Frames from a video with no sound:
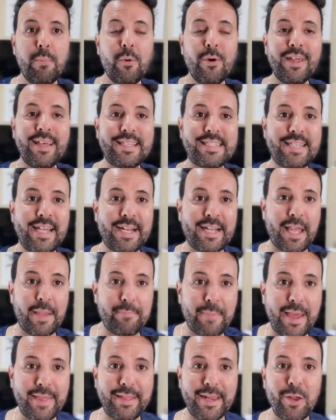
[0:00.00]
puede ser que
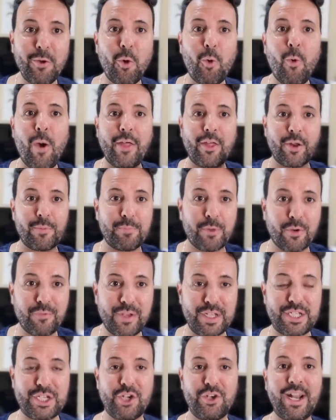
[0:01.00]
Pedri, un jugador
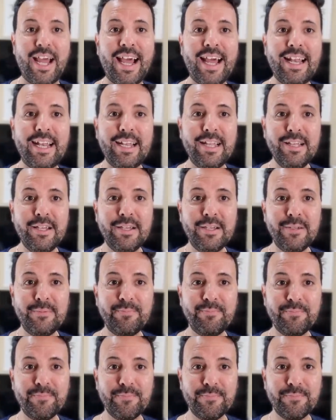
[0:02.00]
profesional
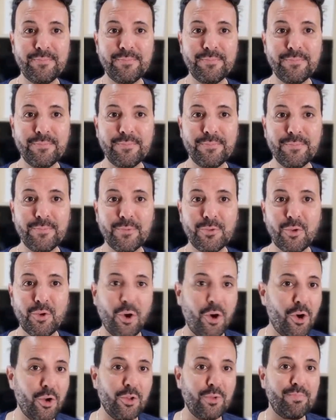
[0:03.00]

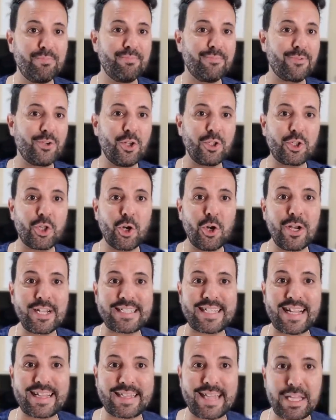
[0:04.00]
con
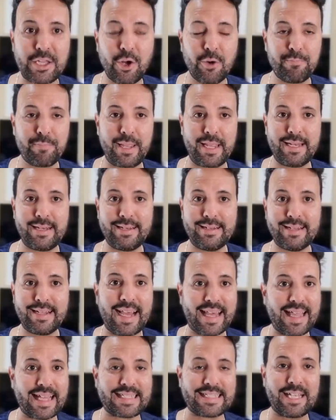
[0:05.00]
controles antidoping,
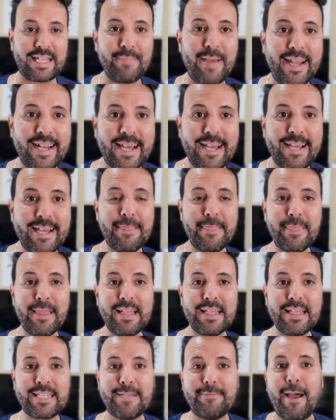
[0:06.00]
cada semana
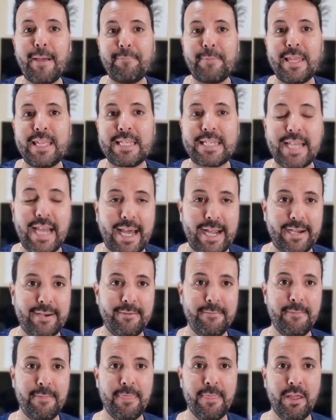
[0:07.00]
se va a
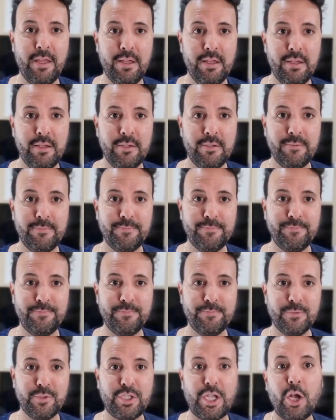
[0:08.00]
pinchar?
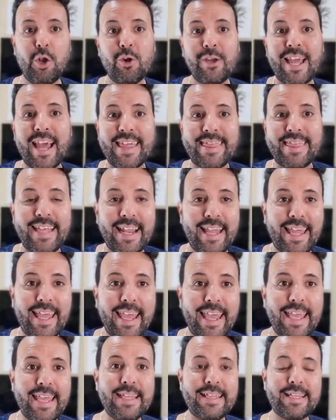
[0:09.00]
O sea, lo que hace el
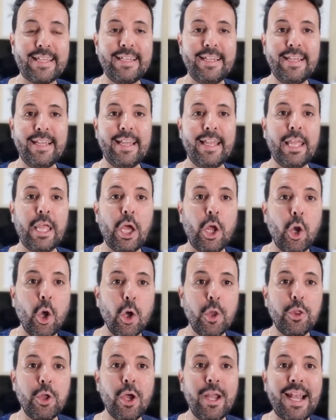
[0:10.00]
hate y el
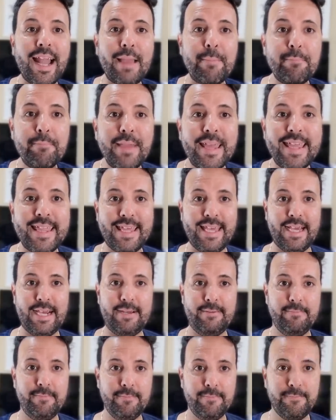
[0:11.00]
odio y la
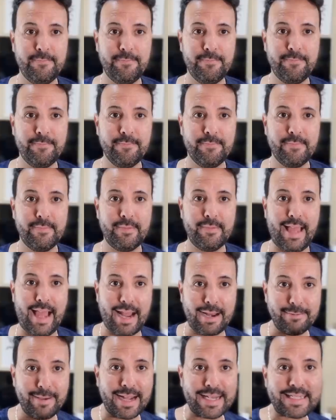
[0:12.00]
envidia
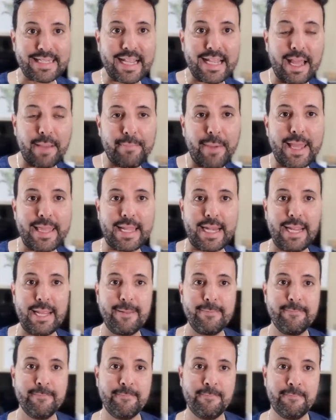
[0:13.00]
al Barça y a Pedri.